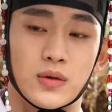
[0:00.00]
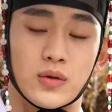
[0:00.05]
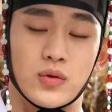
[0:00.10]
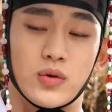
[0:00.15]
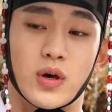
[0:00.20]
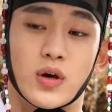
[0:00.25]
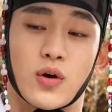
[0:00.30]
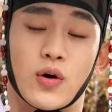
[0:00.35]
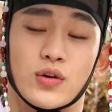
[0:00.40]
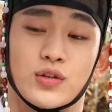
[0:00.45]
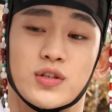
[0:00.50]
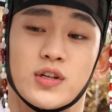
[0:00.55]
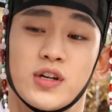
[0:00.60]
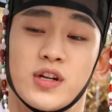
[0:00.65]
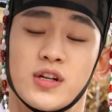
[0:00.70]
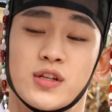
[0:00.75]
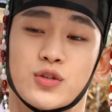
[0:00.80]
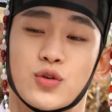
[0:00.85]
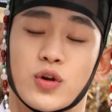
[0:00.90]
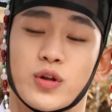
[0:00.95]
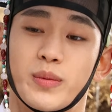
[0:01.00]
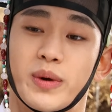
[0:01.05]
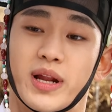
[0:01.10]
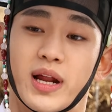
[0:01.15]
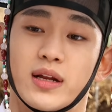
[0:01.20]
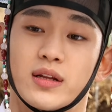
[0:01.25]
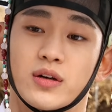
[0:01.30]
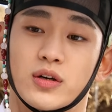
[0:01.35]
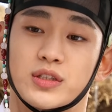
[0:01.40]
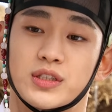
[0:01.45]
귀에 거슬리는 소리만
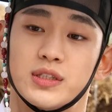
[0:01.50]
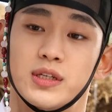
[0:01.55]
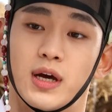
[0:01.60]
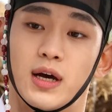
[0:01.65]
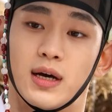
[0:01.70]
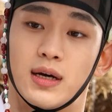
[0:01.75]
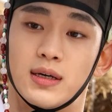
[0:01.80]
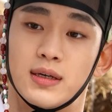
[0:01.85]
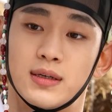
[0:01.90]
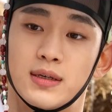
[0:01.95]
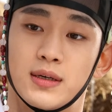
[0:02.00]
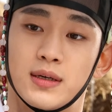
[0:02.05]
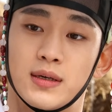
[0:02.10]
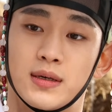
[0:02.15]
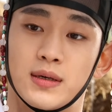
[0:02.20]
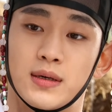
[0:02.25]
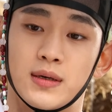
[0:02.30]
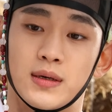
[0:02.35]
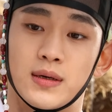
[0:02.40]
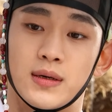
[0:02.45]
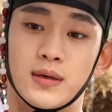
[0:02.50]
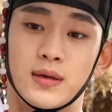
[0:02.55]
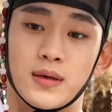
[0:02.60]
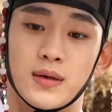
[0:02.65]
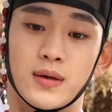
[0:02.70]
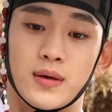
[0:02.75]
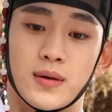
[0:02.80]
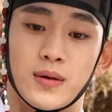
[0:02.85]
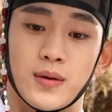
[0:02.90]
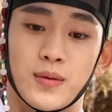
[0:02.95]
하는 것이냐
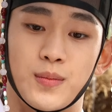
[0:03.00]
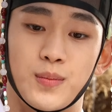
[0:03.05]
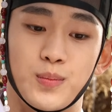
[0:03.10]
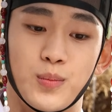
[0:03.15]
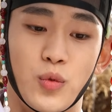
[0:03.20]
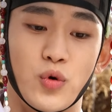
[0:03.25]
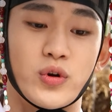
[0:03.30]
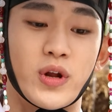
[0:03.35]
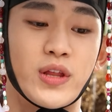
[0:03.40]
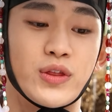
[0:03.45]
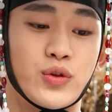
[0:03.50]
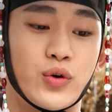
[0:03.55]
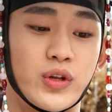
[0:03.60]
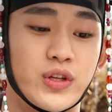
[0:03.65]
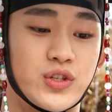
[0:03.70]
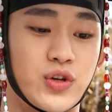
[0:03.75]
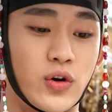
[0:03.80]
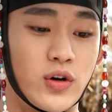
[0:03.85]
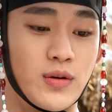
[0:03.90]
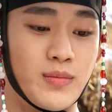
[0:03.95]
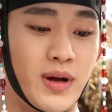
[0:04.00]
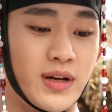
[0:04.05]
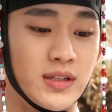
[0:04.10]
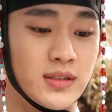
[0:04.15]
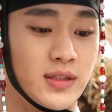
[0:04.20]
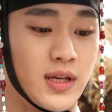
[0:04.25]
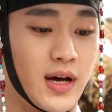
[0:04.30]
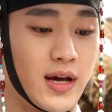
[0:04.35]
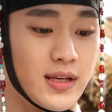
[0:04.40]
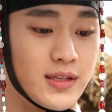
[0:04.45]
모난돌이 정을 맞는다